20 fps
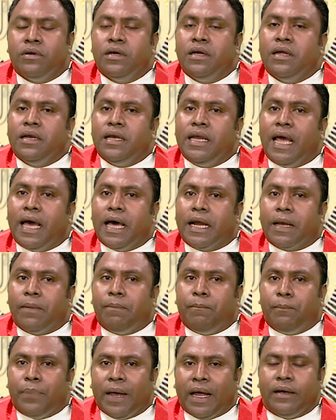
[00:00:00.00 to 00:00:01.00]
nia
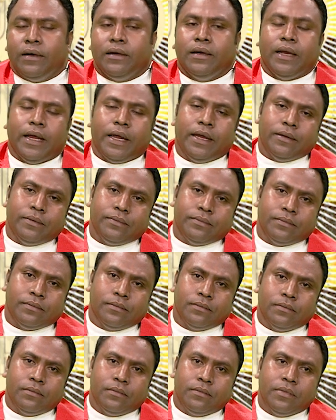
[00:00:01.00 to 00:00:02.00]
repende,
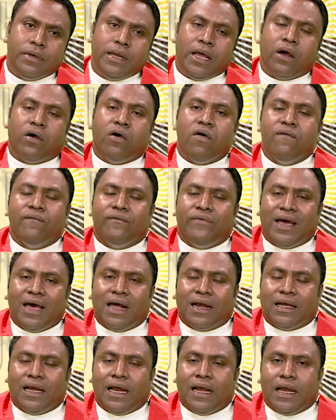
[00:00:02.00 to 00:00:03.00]
nia
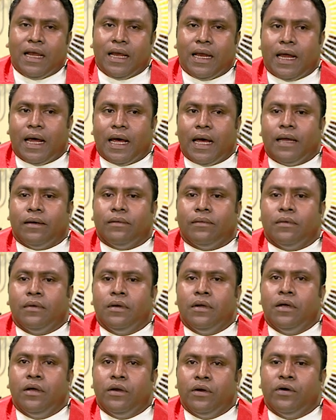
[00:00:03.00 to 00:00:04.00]
konverte ninean,
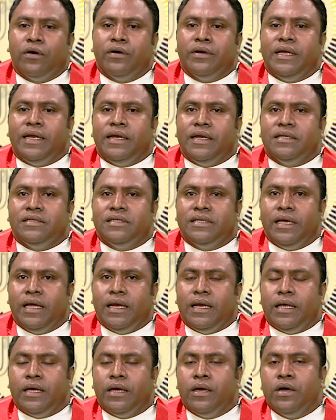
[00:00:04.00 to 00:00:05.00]
no nia
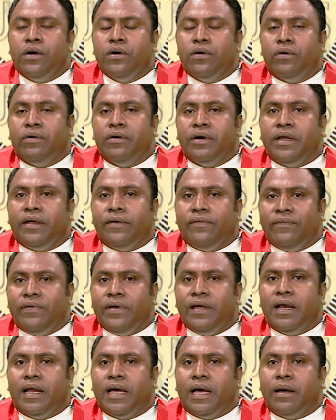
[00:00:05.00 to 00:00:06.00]
disidi hodi
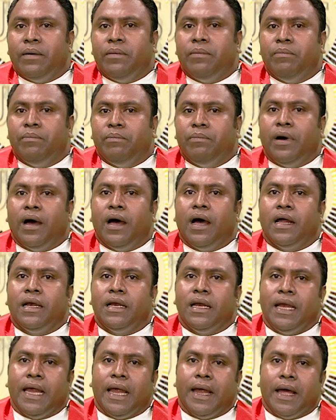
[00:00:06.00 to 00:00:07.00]
fila ba
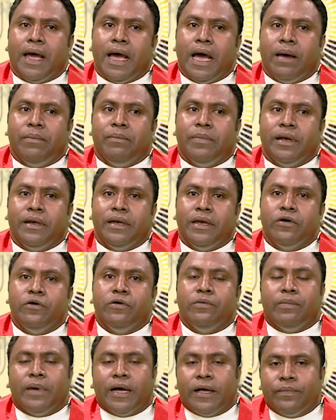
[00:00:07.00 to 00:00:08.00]
ninea aman nia
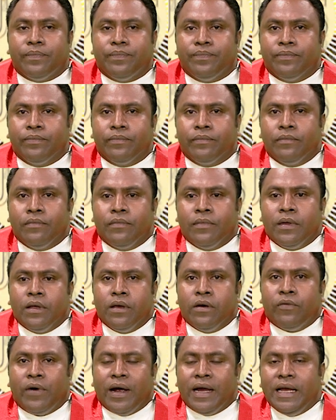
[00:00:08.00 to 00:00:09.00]
uma.
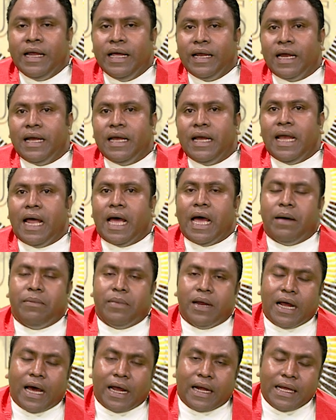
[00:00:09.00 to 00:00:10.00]
Wain hira ninea
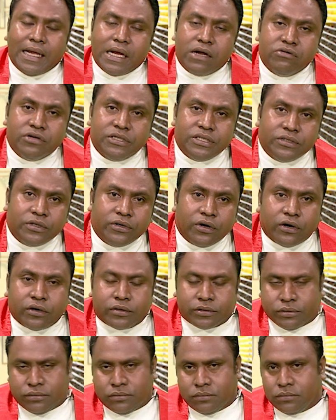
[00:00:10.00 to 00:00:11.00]
aman hari nia
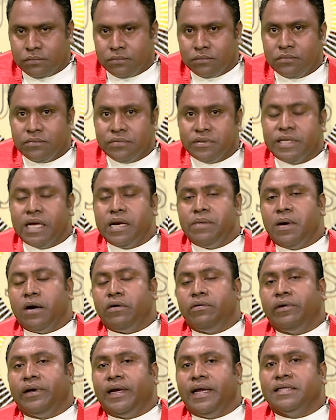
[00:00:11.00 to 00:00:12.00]
husidok, sede ma
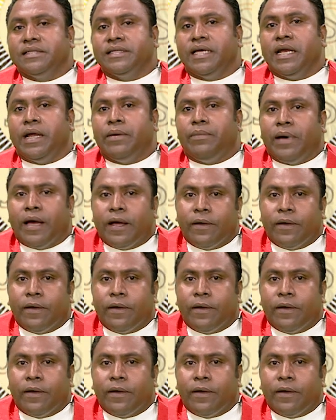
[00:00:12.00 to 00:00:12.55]
acontece neba,